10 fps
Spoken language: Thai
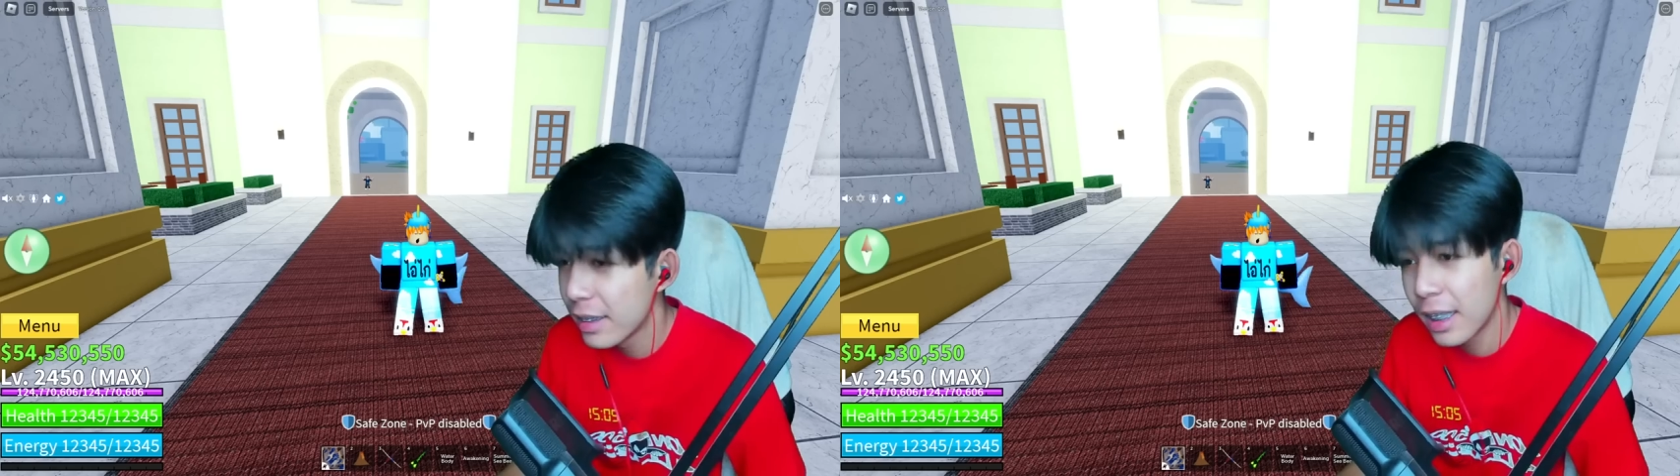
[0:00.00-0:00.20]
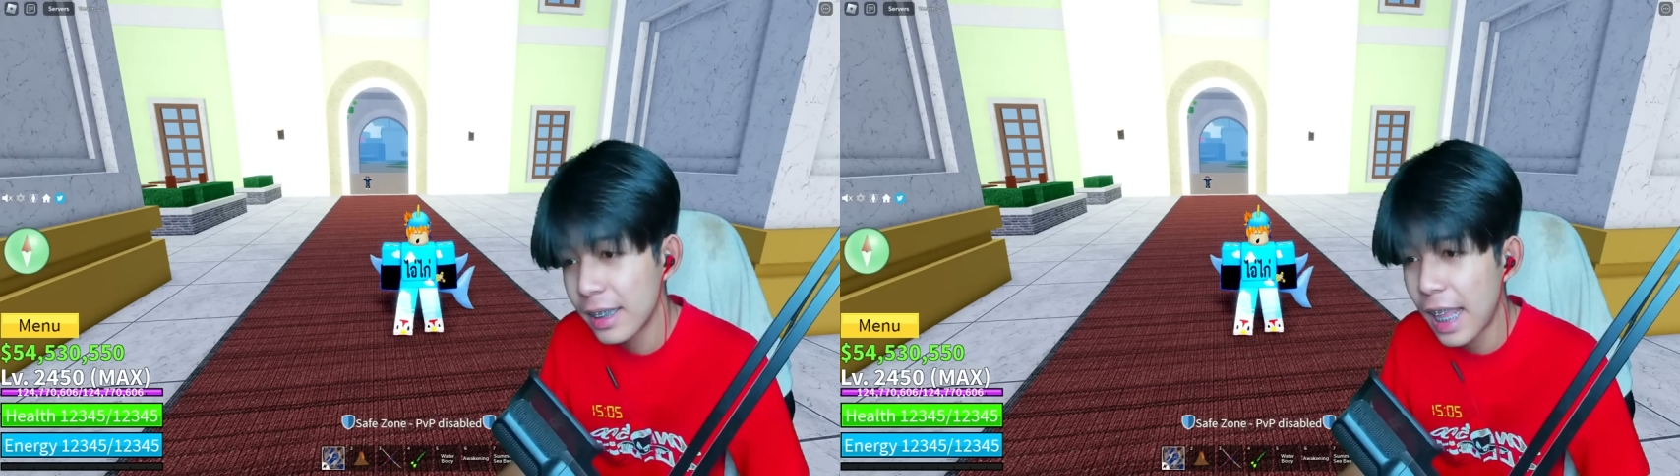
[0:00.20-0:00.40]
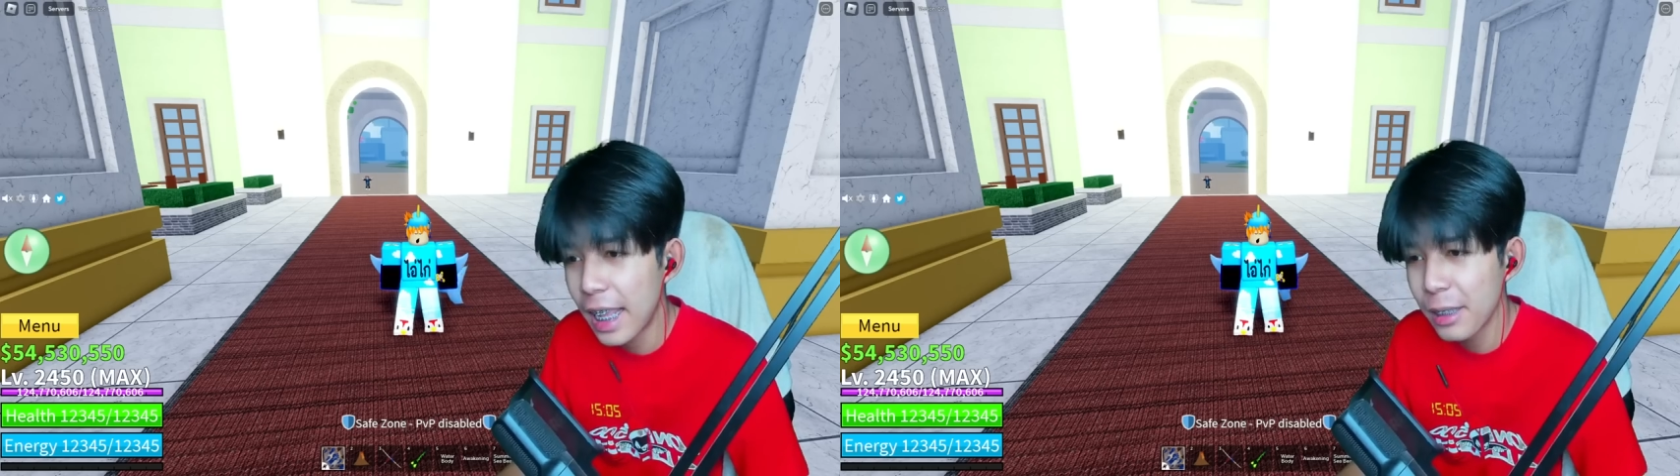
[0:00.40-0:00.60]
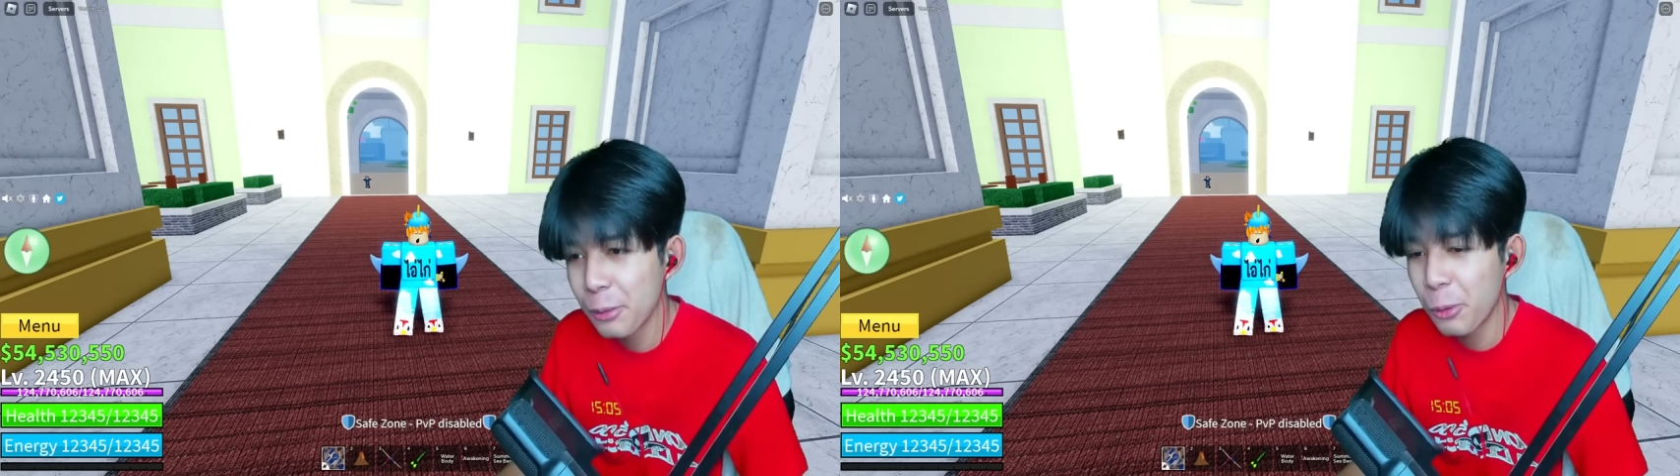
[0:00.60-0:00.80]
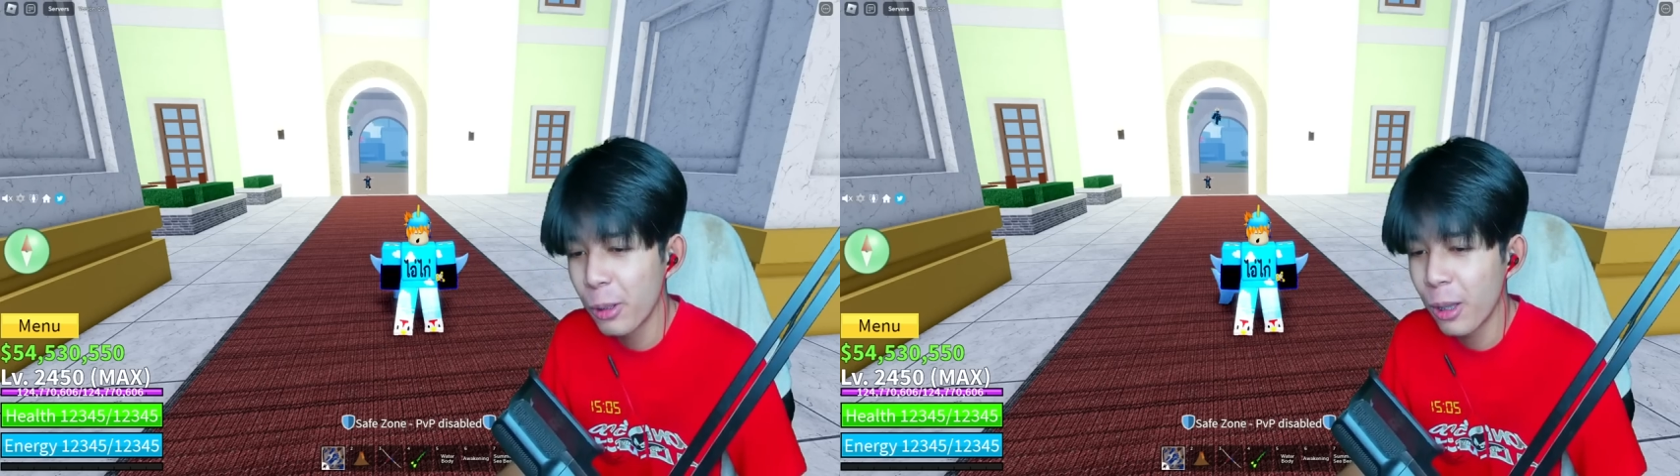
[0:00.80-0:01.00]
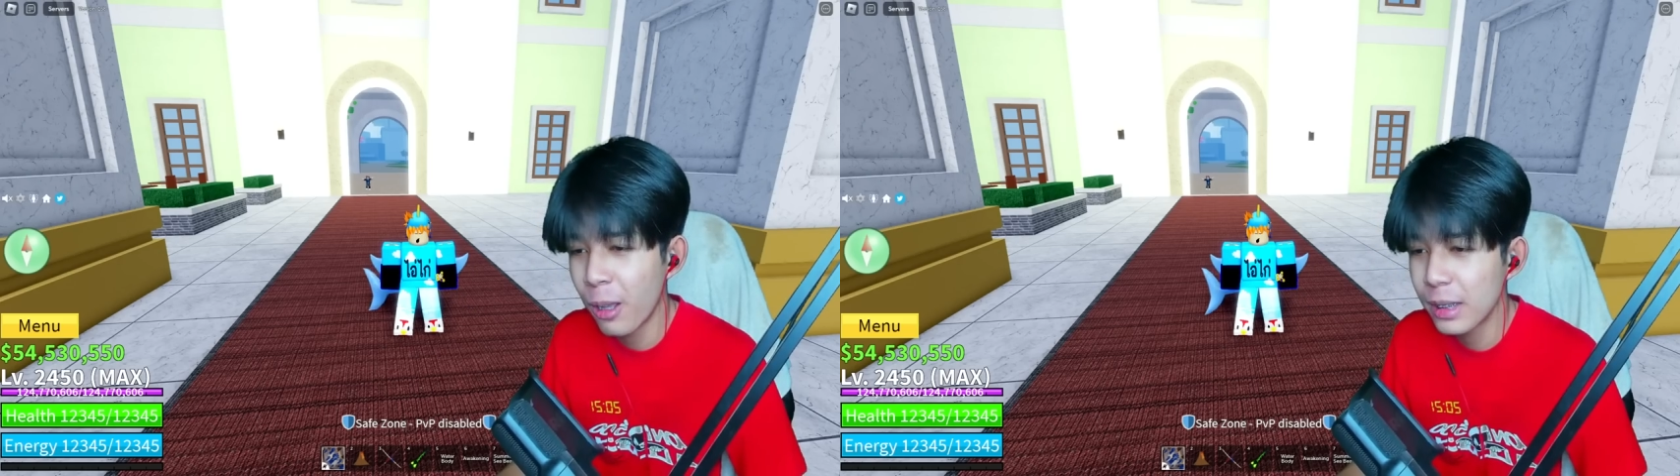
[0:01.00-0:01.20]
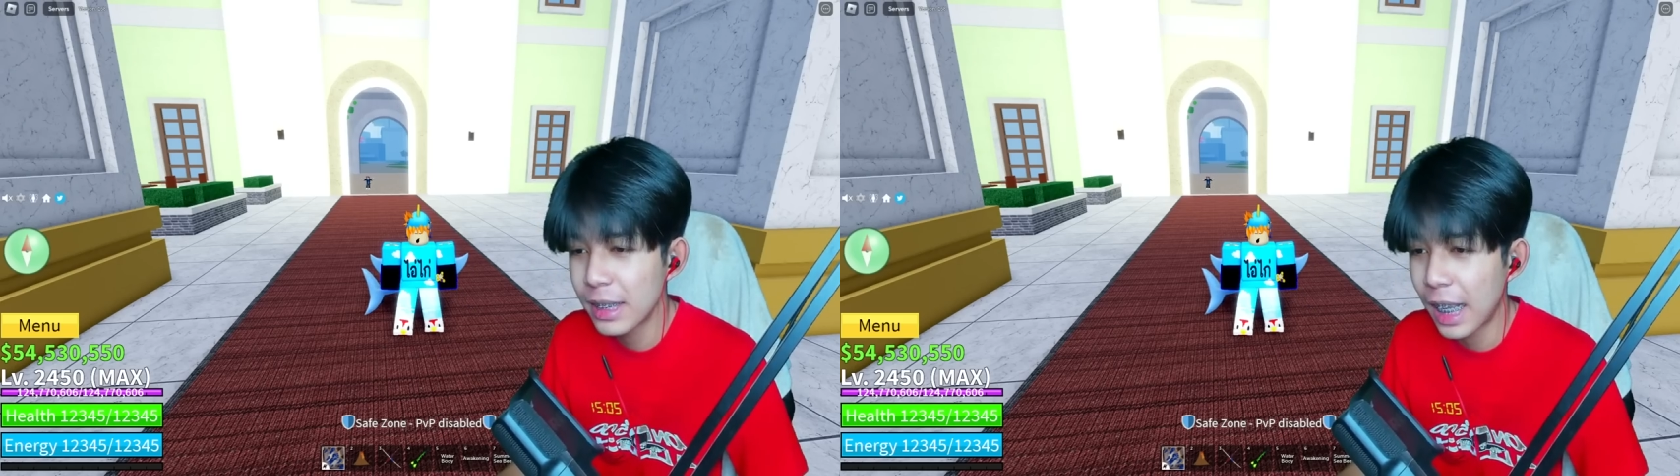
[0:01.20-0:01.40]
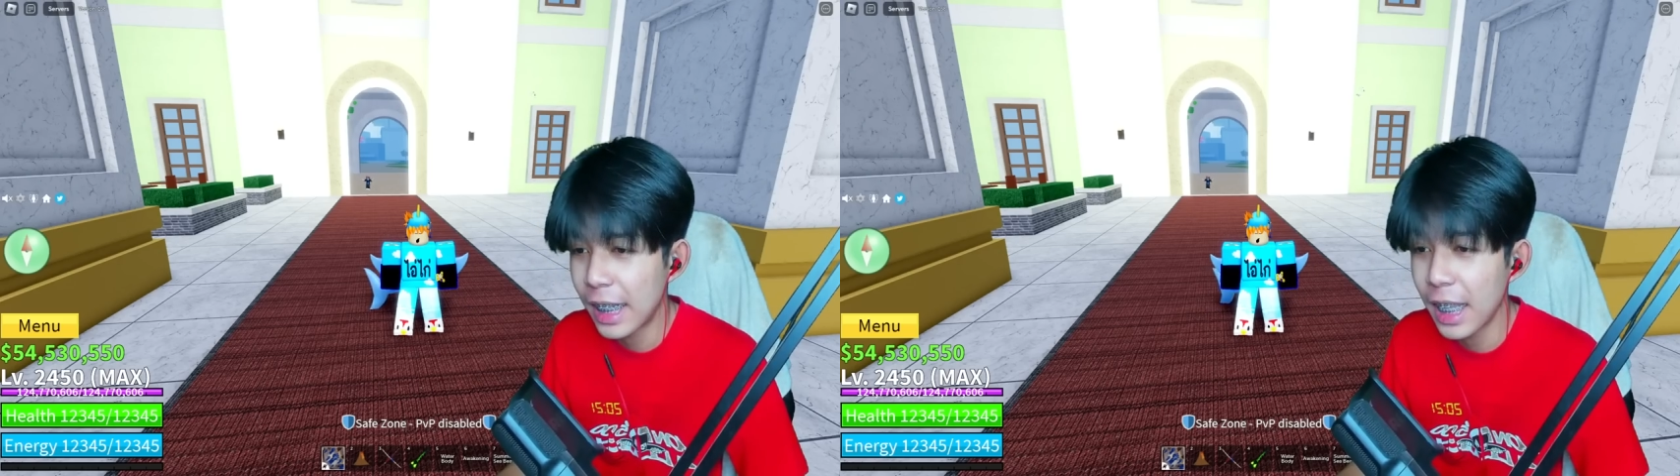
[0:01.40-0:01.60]
ไหนทุกคนลอง
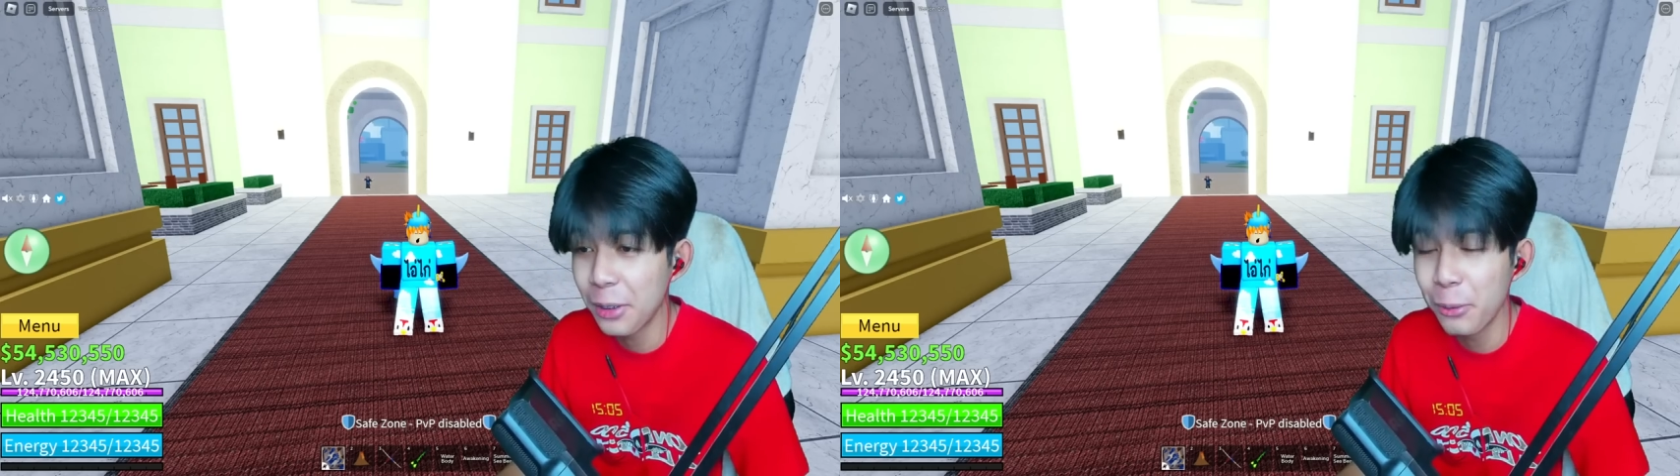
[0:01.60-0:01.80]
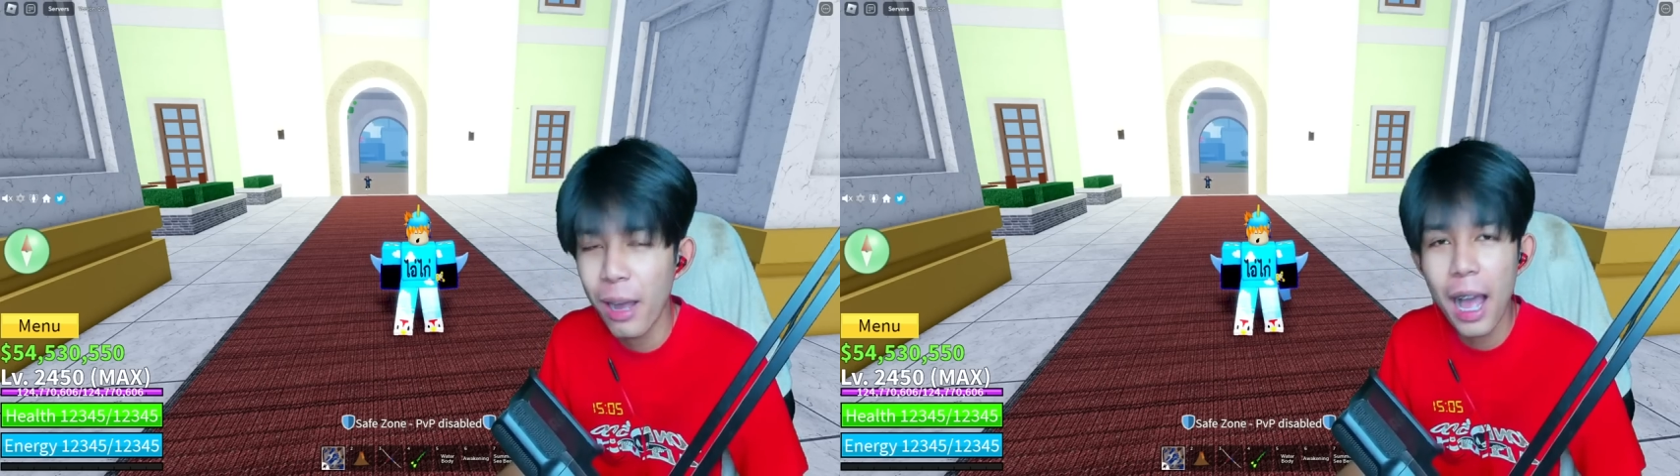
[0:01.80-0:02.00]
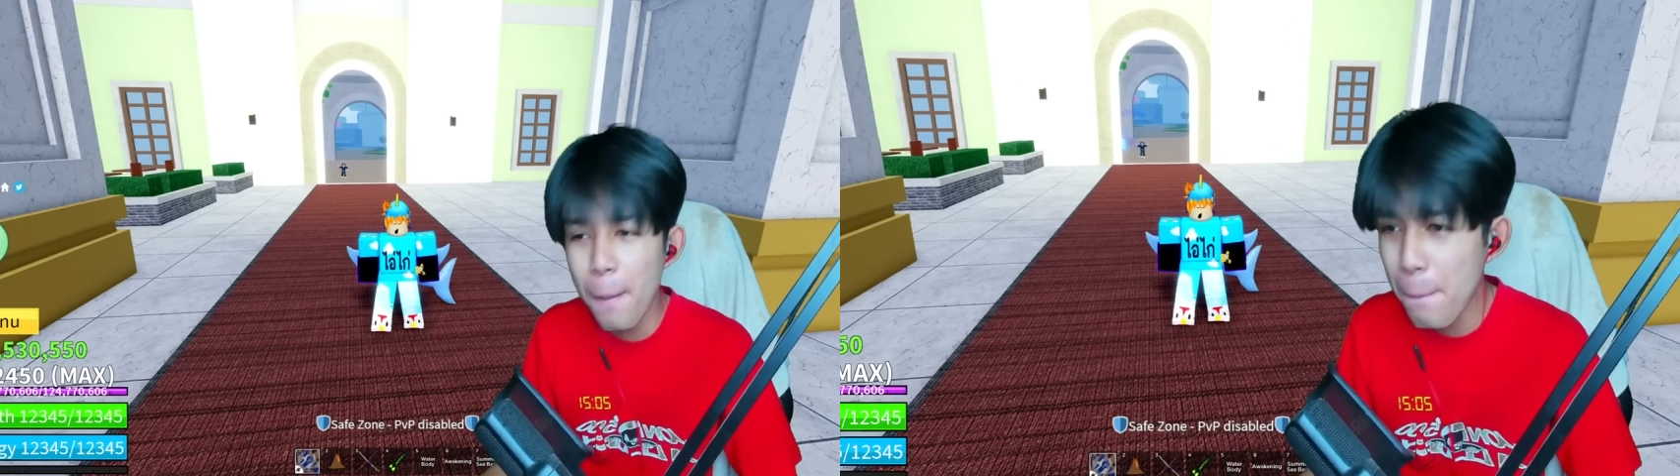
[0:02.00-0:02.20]
สังเกตดูว่า